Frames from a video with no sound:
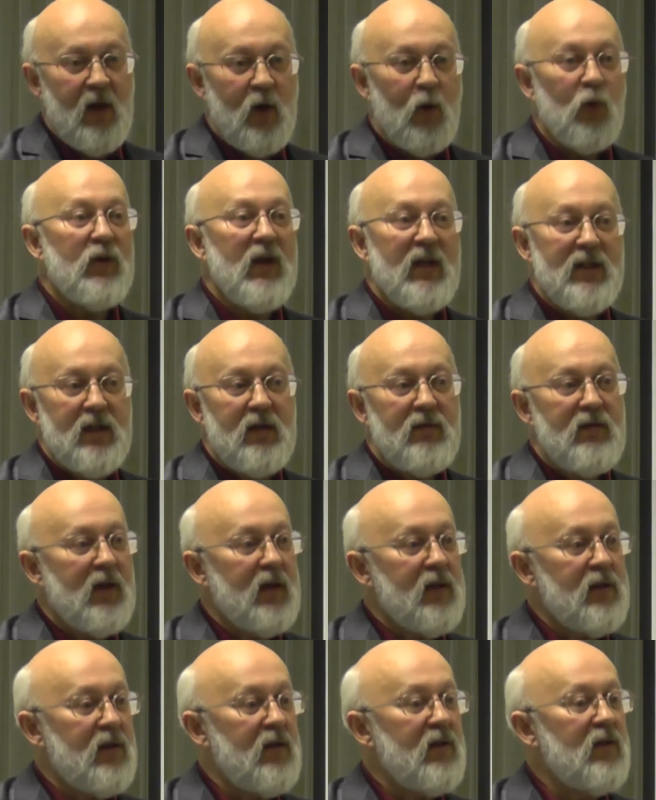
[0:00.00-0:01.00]
У нас их в
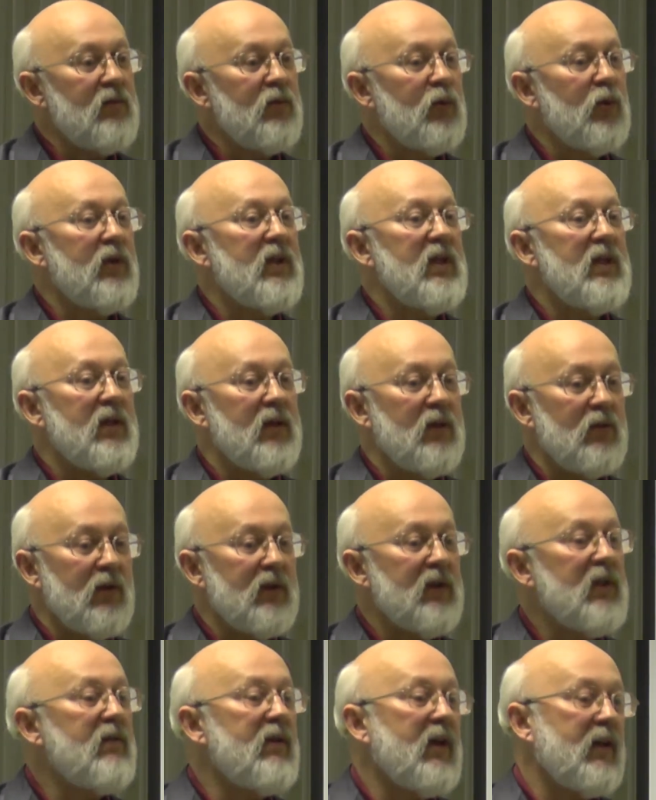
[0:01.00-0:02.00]
Екатеринбурге, ну
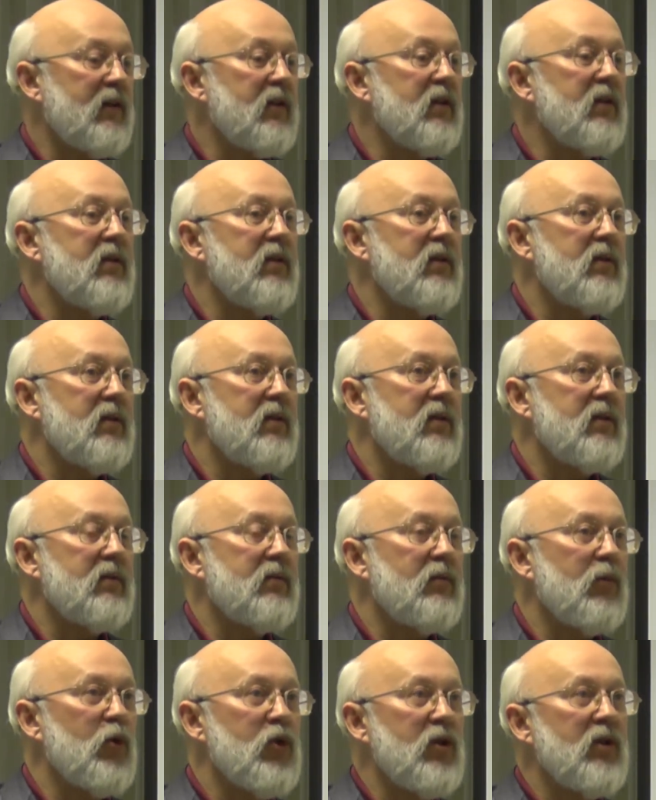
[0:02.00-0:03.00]
вот, наверное,
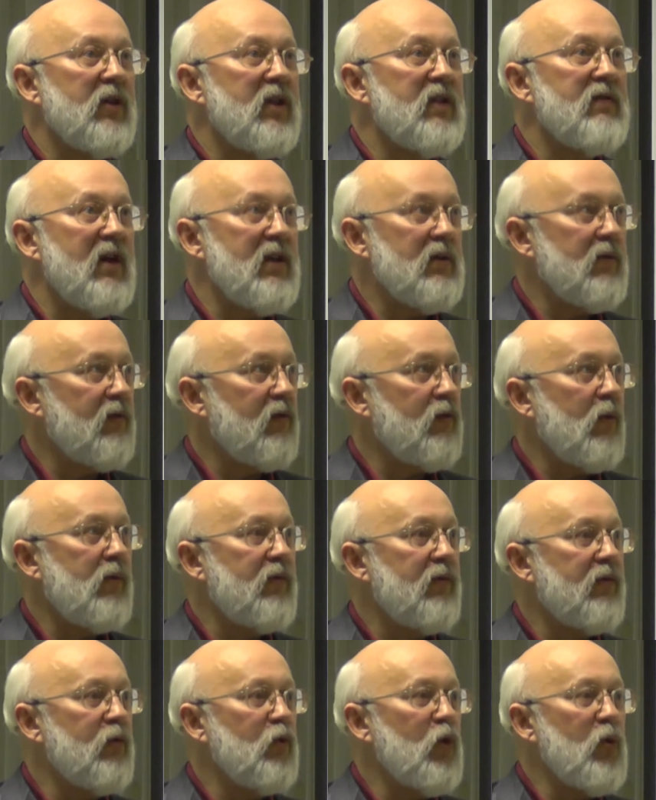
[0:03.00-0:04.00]
можно назвать в,
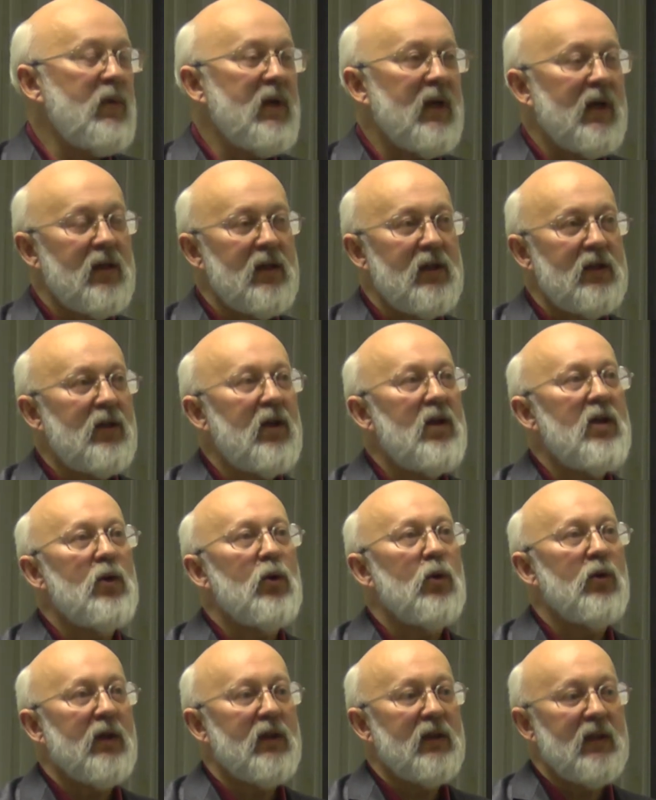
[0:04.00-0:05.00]
в губернии три
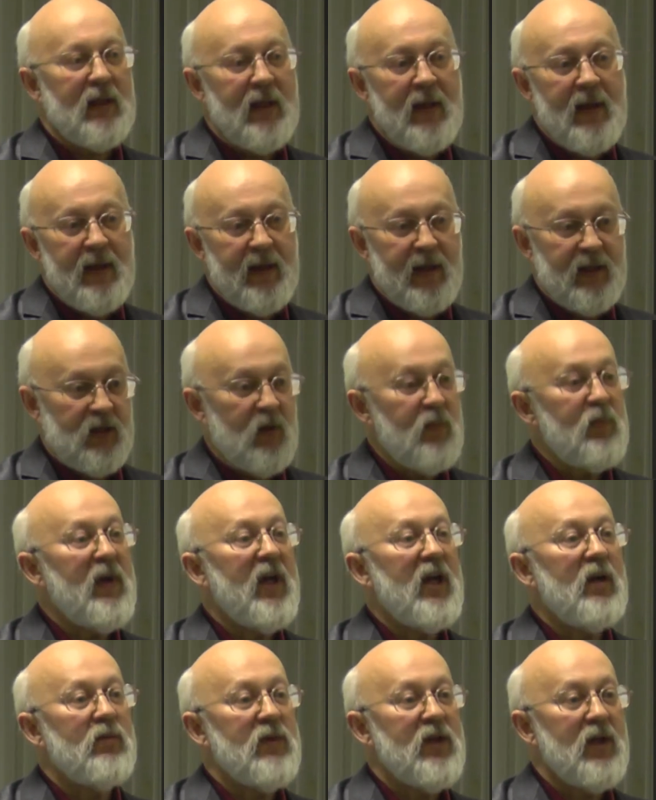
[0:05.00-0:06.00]
города. Это
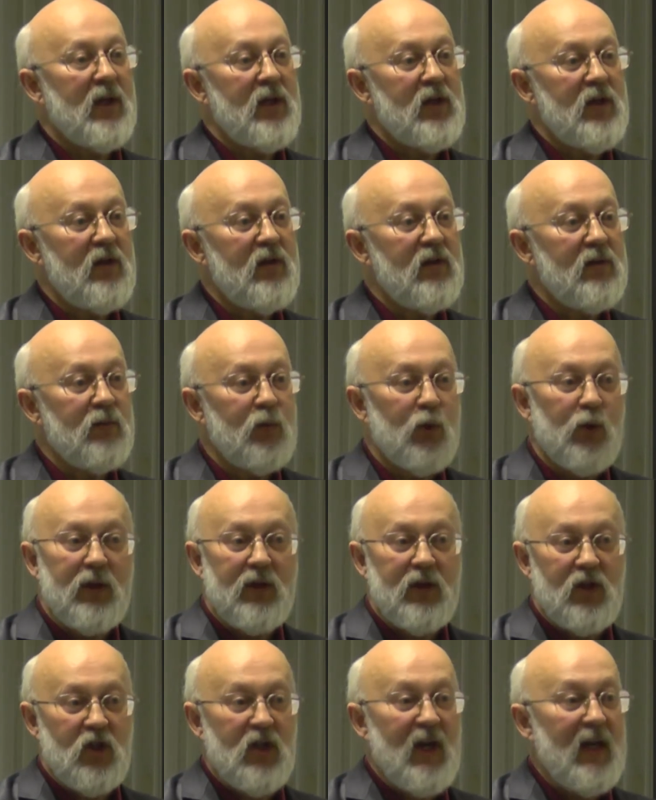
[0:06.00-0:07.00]
Пермь, Екатеринбург,
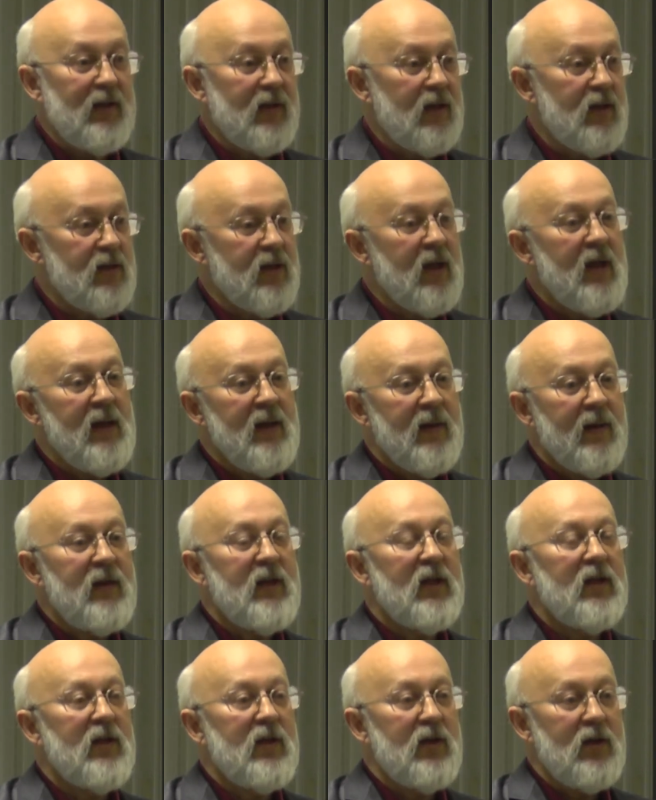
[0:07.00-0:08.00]
Шадринск,
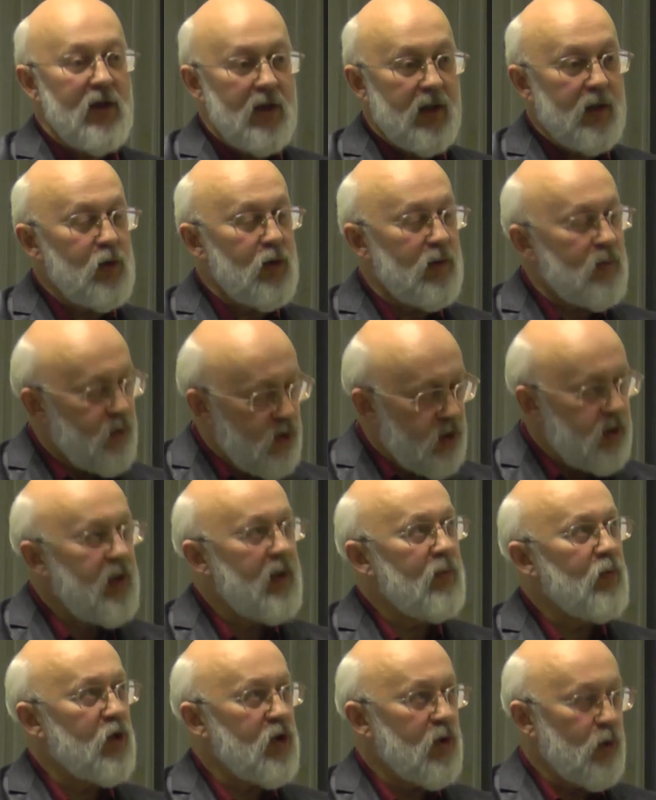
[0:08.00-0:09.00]
где
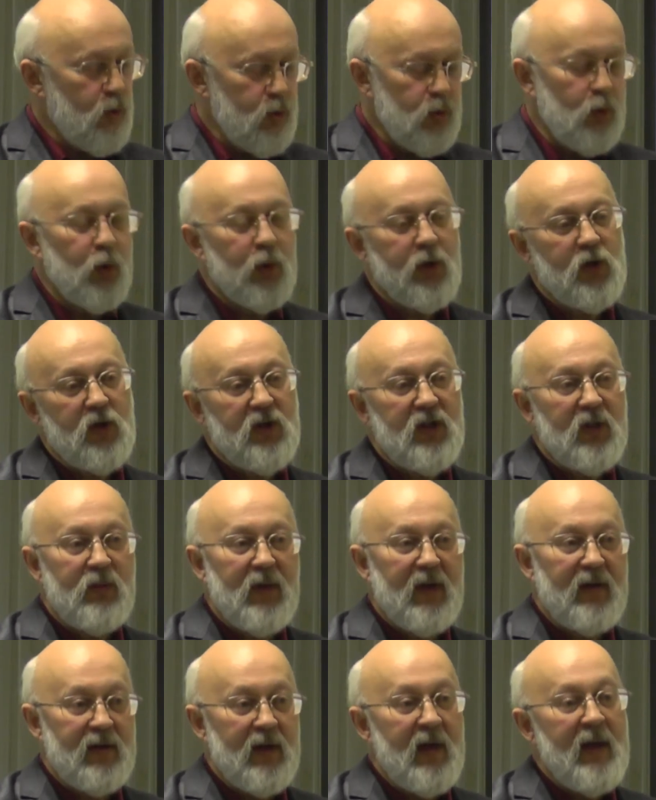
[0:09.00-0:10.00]
четыре можно Кунгур еще
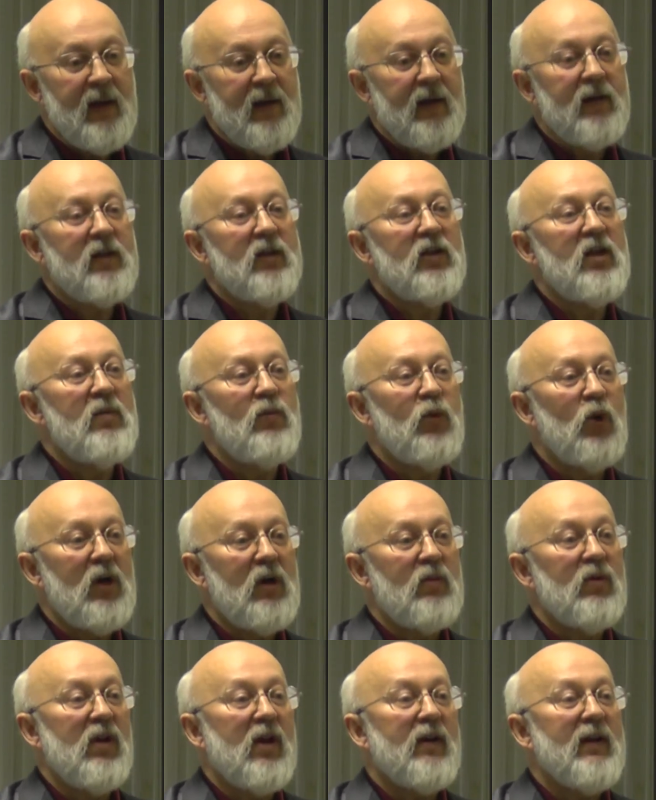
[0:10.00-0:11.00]
добавить, где
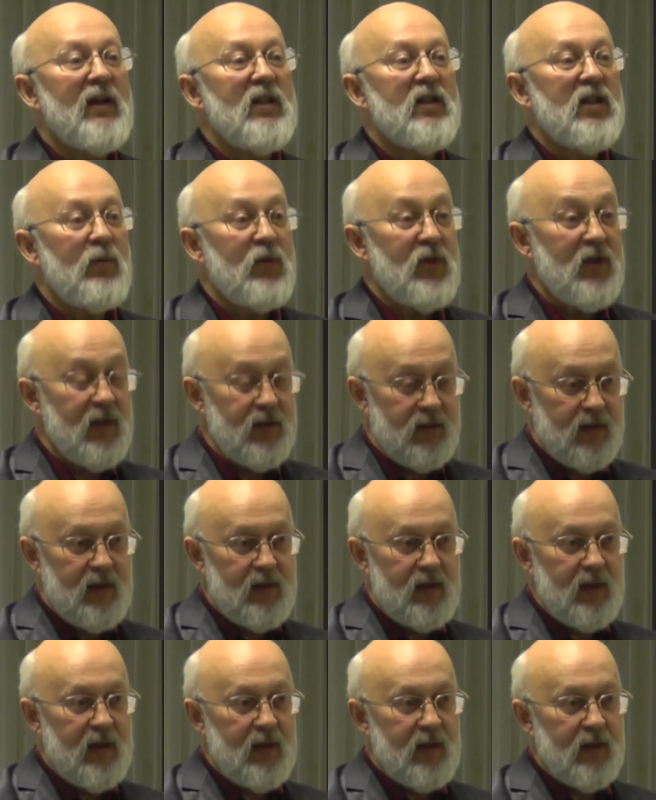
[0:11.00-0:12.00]
наиболее была развита общественная
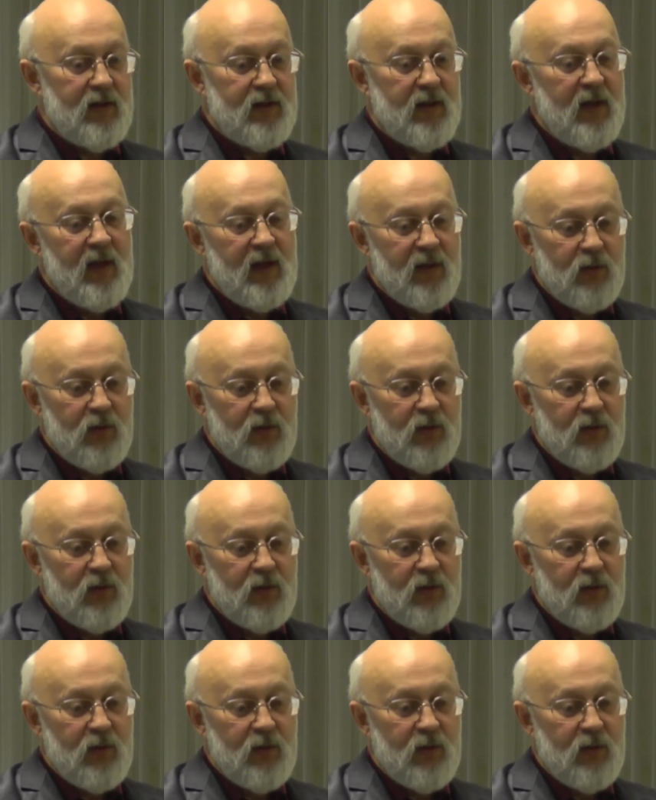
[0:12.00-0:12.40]
деятельность.